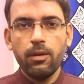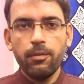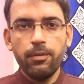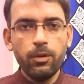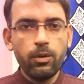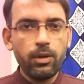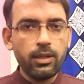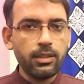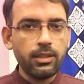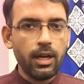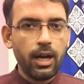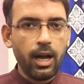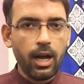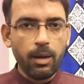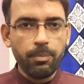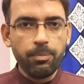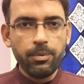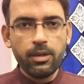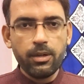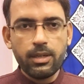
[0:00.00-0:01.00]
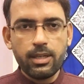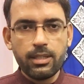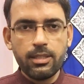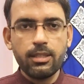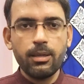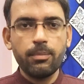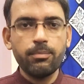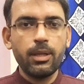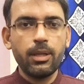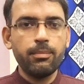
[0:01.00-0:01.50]
व्यूअर्स आप
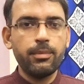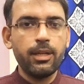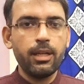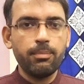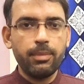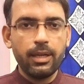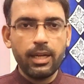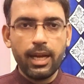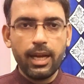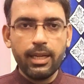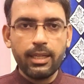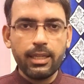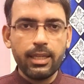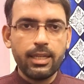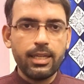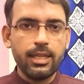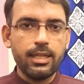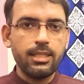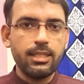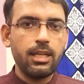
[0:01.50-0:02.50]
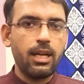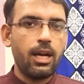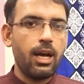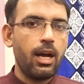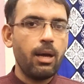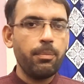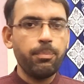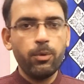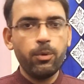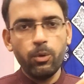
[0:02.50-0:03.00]
कस्टम थंबनेल बनाएंगे कैसे
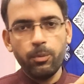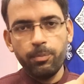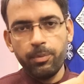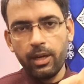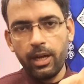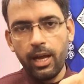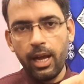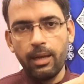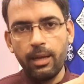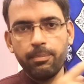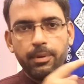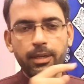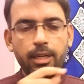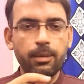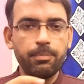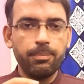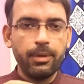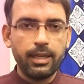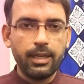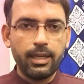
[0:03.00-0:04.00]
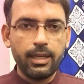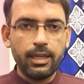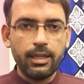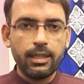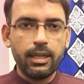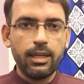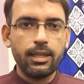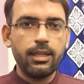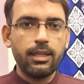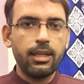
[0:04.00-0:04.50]
आप ऊपर आई बटन पर क्लिक
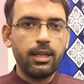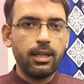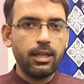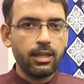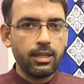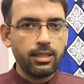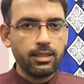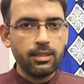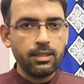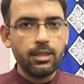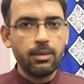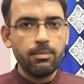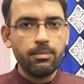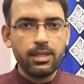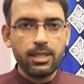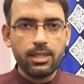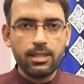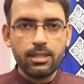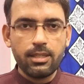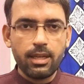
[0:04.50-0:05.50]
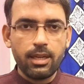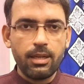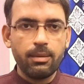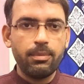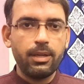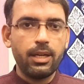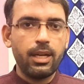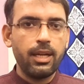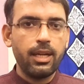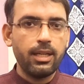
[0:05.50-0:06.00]
करके कस्टम किस तरह
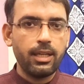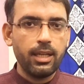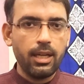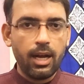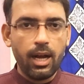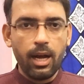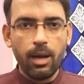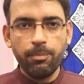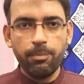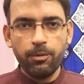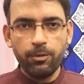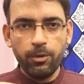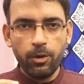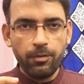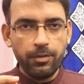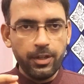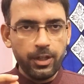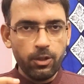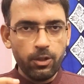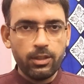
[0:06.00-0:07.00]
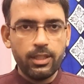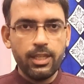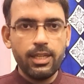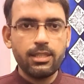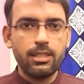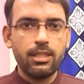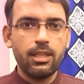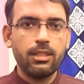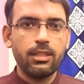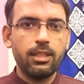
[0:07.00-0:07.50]
बनाएंगे आप वो वीडियो देख
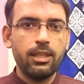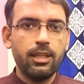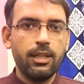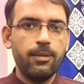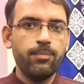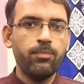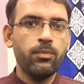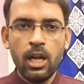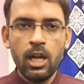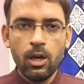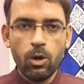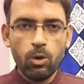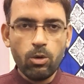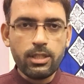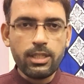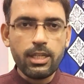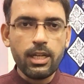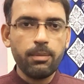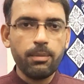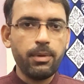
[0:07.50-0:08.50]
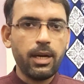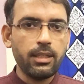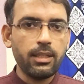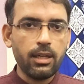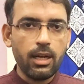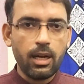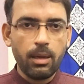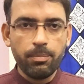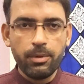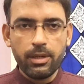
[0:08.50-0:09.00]
सकते हैं उसके बाद
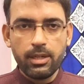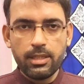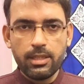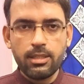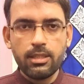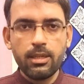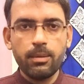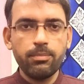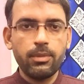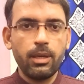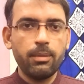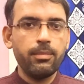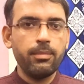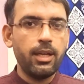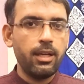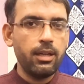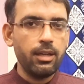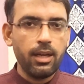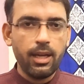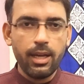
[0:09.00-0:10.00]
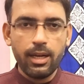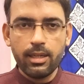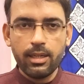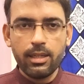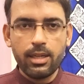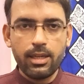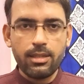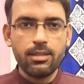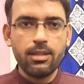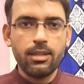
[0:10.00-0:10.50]
आप कस्टम थंबनेल ऐड
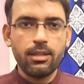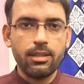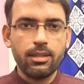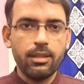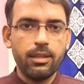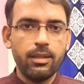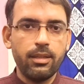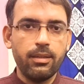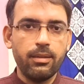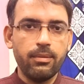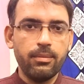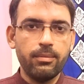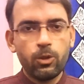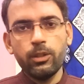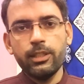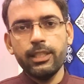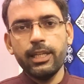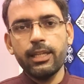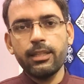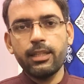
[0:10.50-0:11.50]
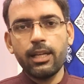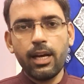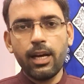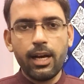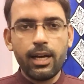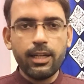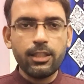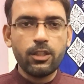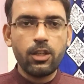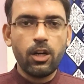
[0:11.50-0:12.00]
कर सकते हैं तो ये था
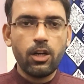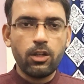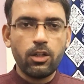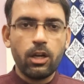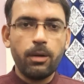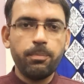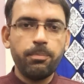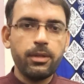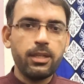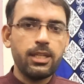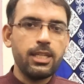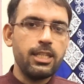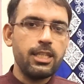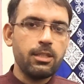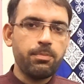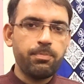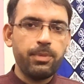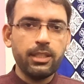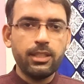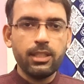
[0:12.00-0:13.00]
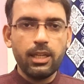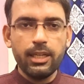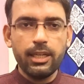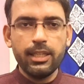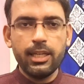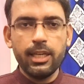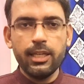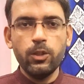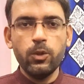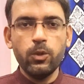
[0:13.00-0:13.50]
आज का टॉपिक स्पेशल
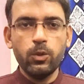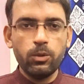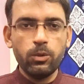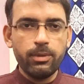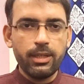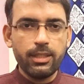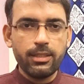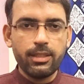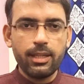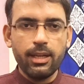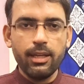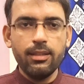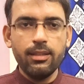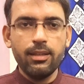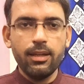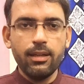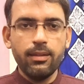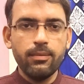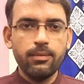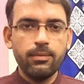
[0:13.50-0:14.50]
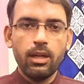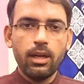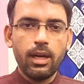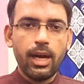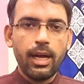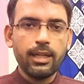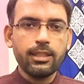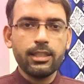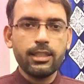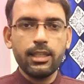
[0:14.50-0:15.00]
नए यूट्यूबर्स के लिए
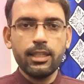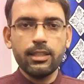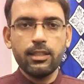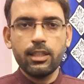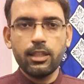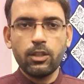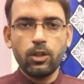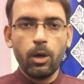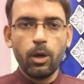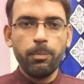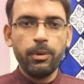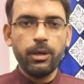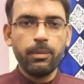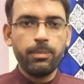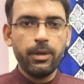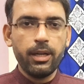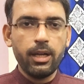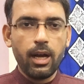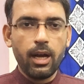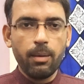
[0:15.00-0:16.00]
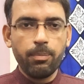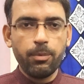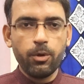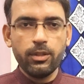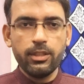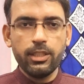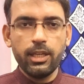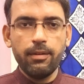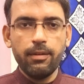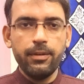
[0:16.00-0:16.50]
आज के इस टॉपिक पे आपको
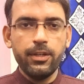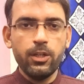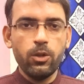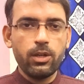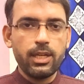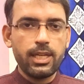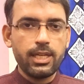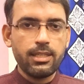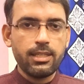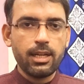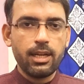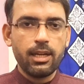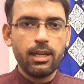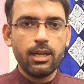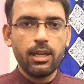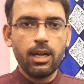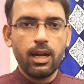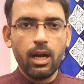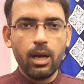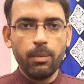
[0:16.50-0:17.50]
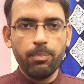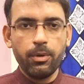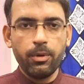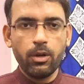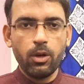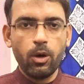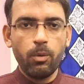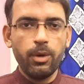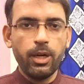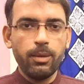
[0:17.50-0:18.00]
ये वीडियो कैसा लगा आप
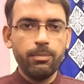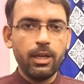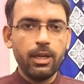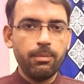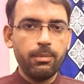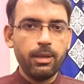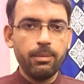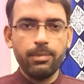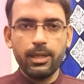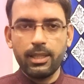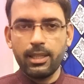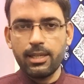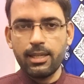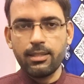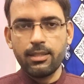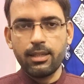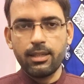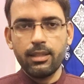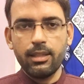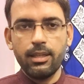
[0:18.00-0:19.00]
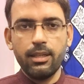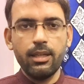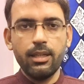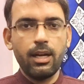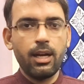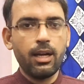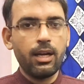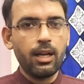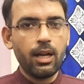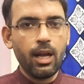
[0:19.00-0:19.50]
कमेंट में हमें बता सकते हैं
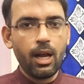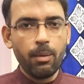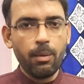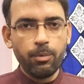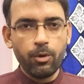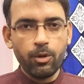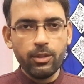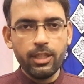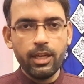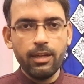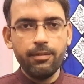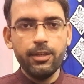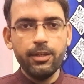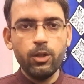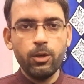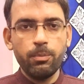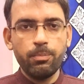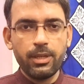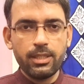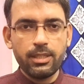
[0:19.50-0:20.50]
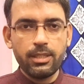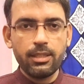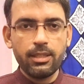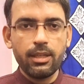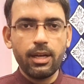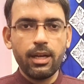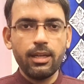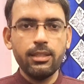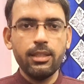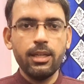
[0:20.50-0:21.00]
अगर आपको ये वीडियो पसंद
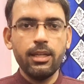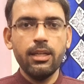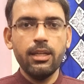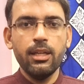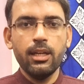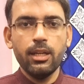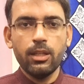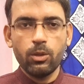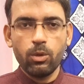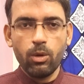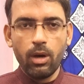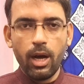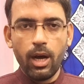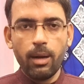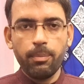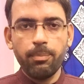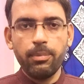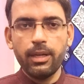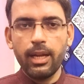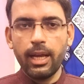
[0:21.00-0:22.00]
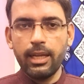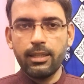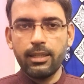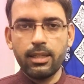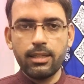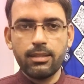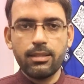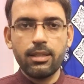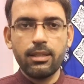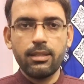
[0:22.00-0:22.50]
आई है तो आप लाइक
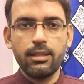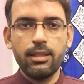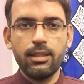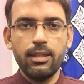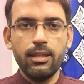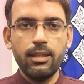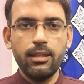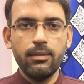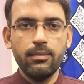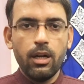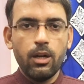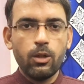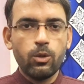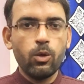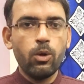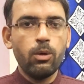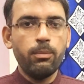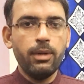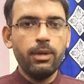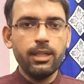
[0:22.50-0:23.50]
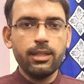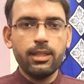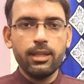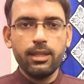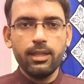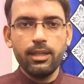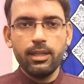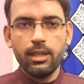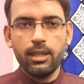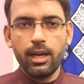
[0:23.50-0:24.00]
कर सकते हैं तो मिलते
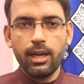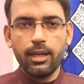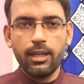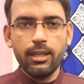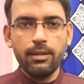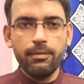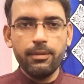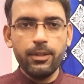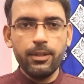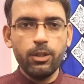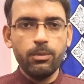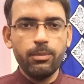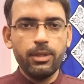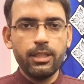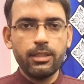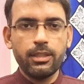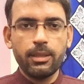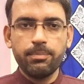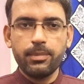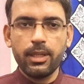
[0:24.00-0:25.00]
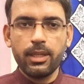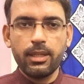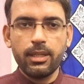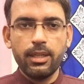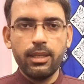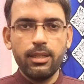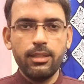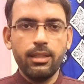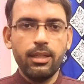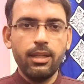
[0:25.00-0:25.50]
हैं अगली वीडियो में तब तक
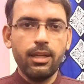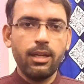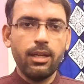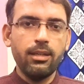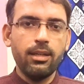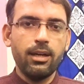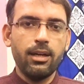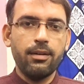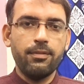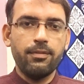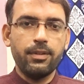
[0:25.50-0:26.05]
के लिए अल्लाह